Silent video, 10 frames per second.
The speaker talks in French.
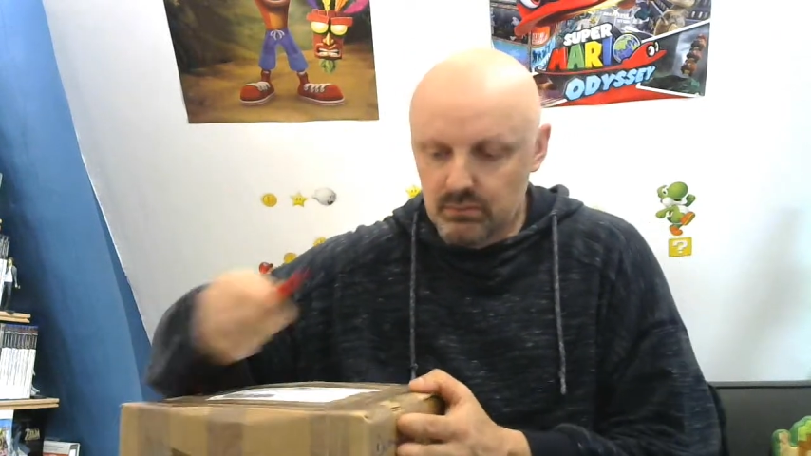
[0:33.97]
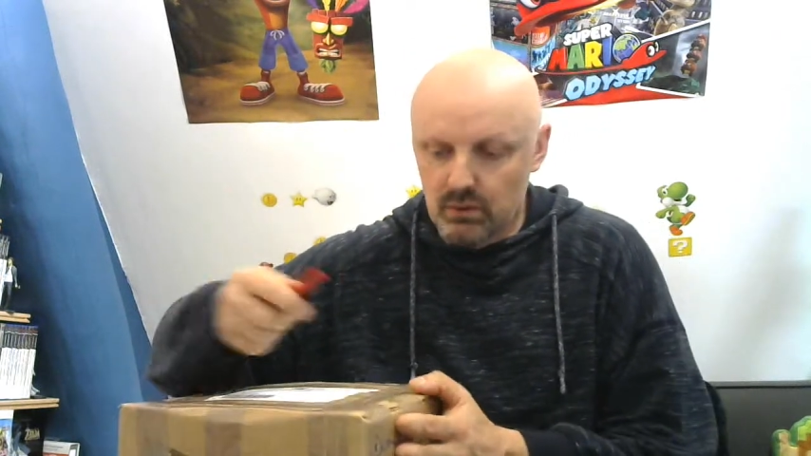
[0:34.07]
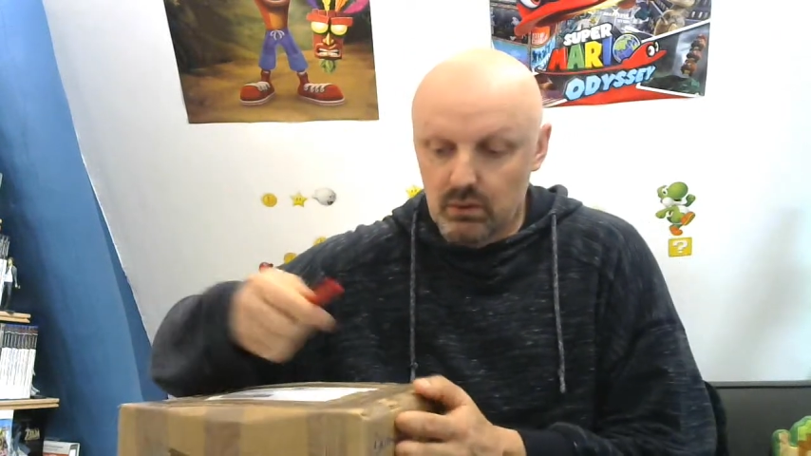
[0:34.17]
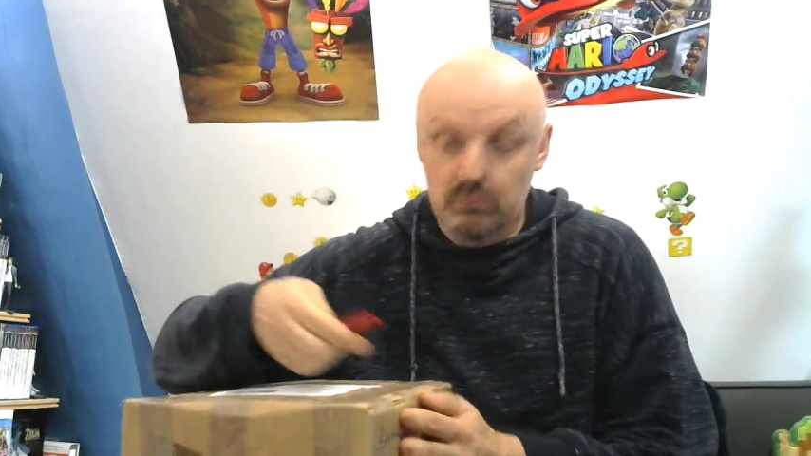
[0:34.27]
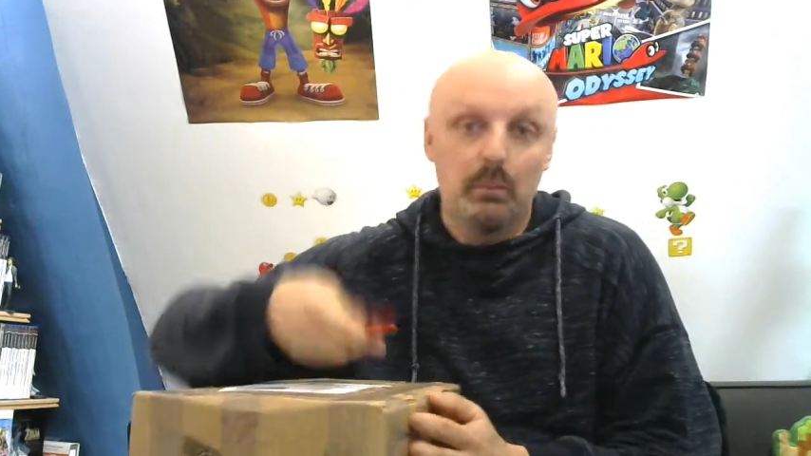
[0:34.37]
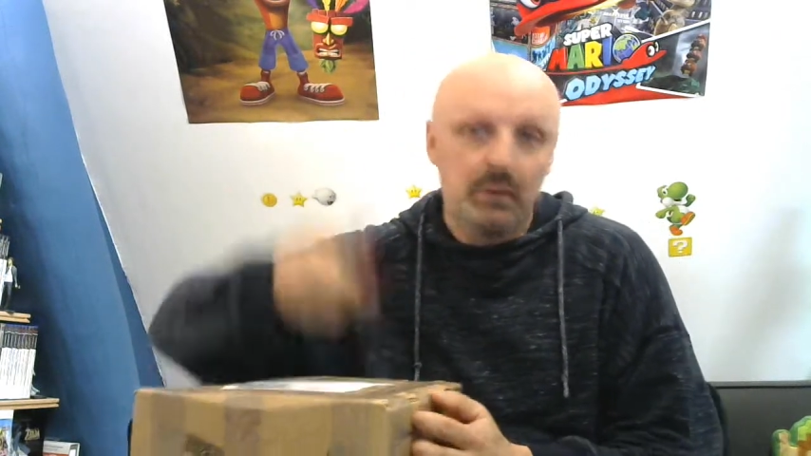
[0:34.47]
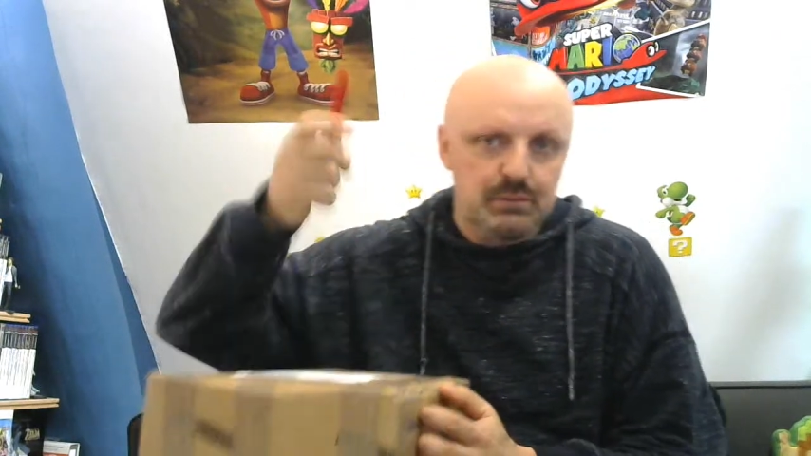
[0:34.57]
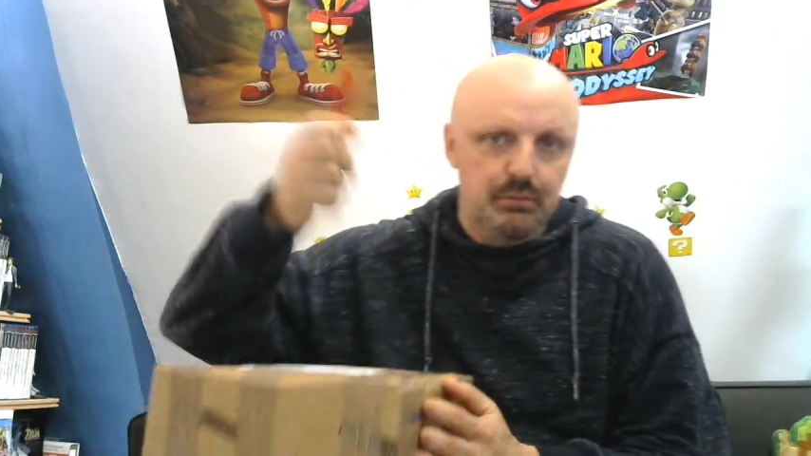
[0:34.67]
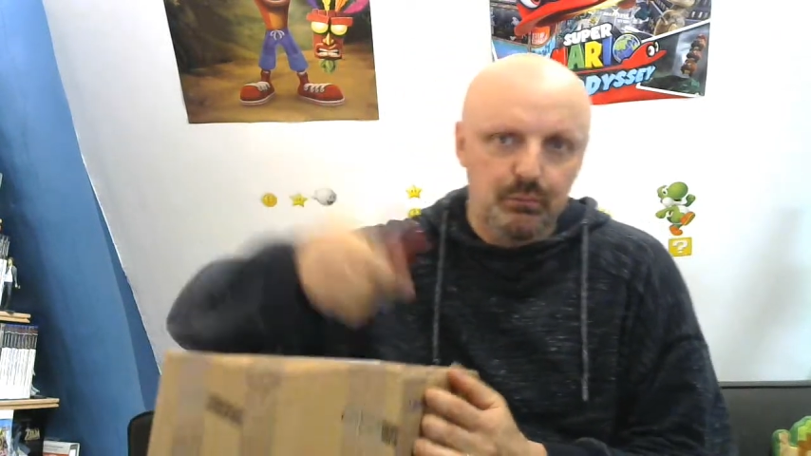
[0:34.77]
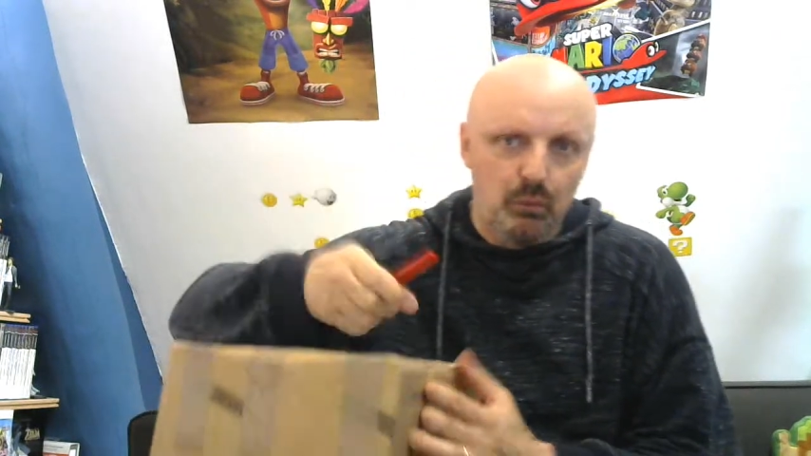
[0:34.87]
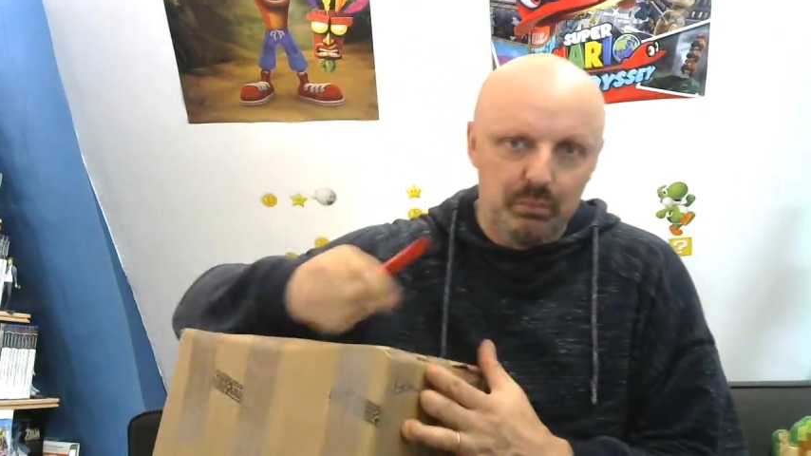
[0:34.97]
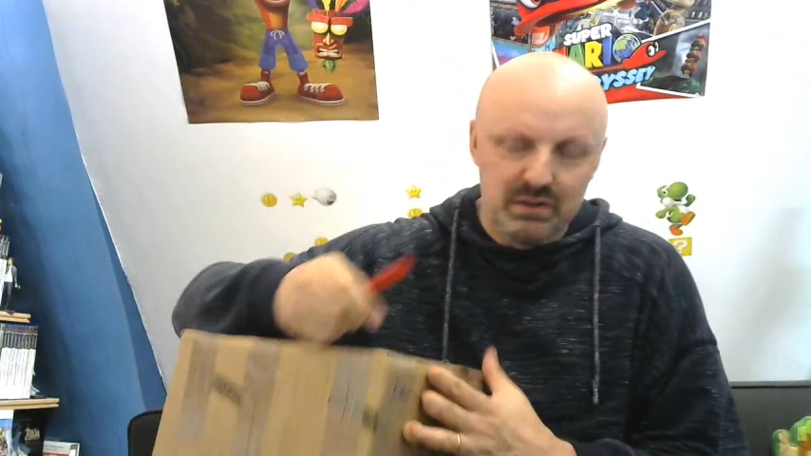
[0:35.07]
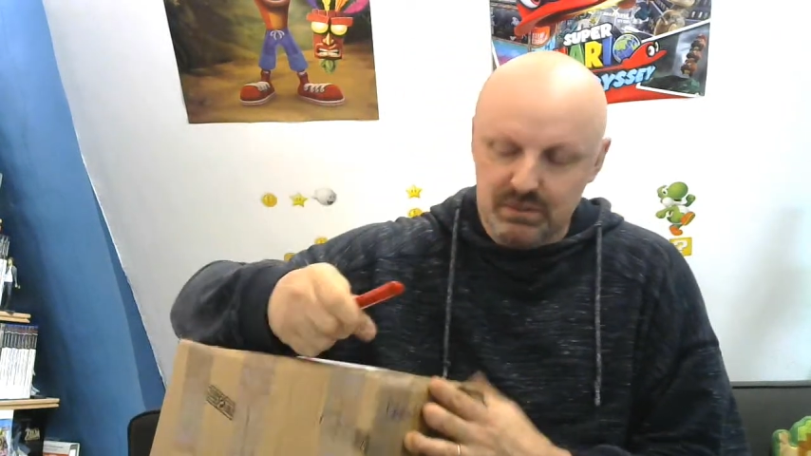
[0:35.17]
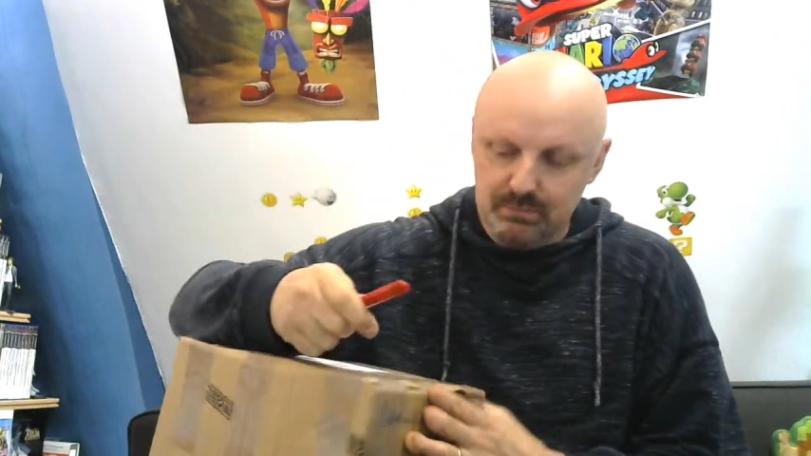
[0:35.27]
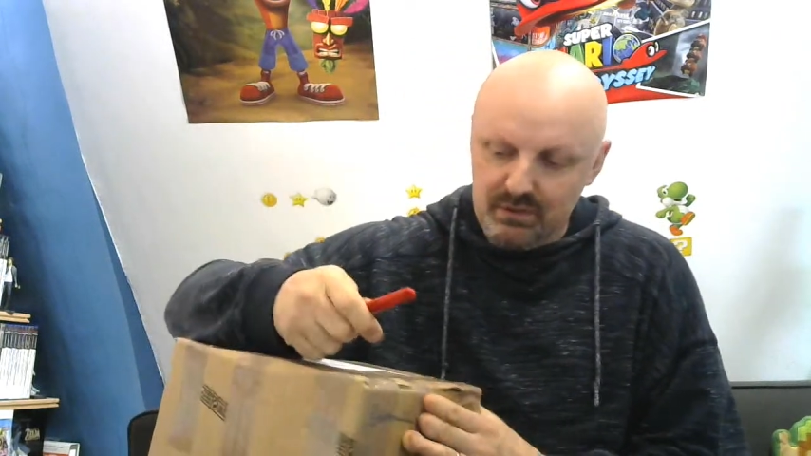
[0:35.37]
Voilà, après je peux me tromper,
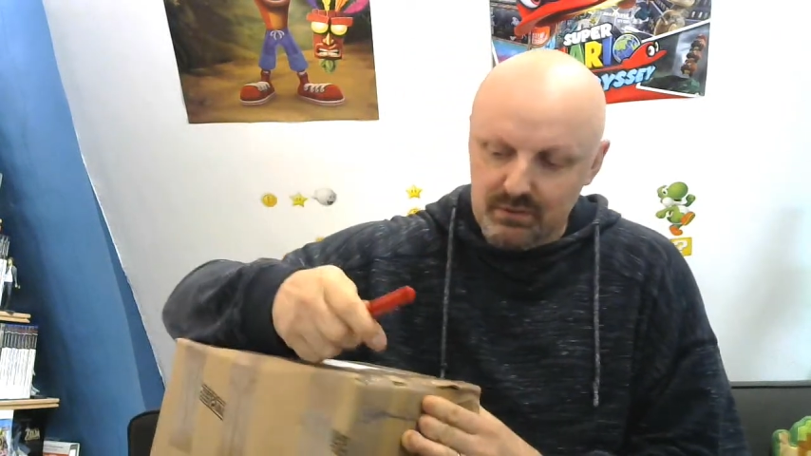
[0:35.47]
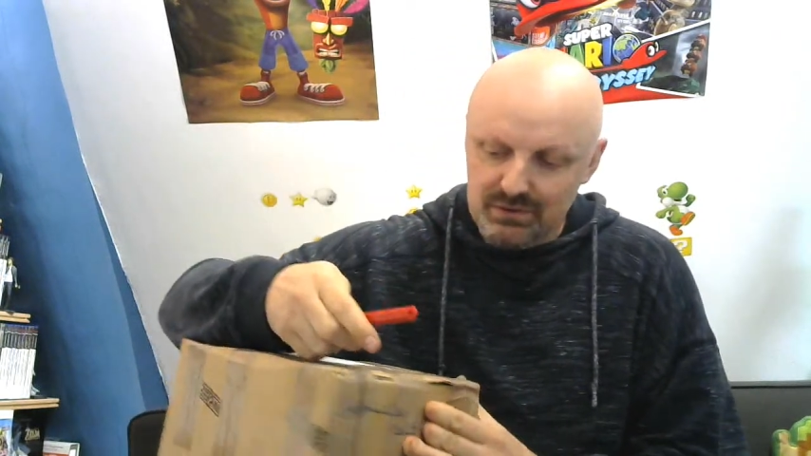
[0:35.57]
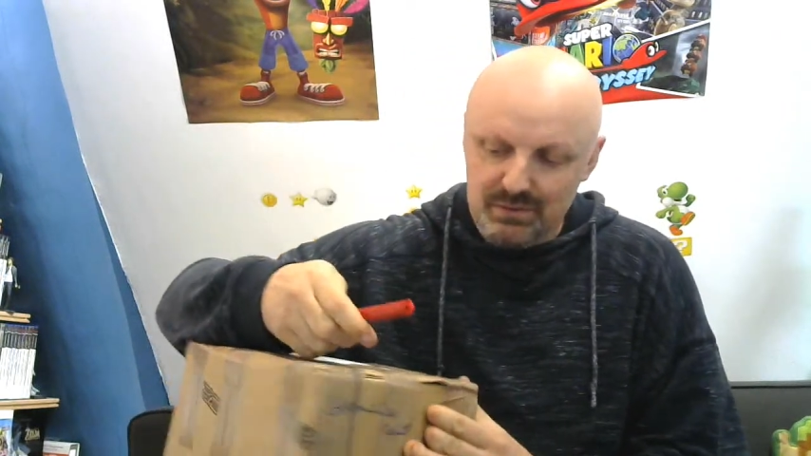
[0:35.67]
j'ai pas,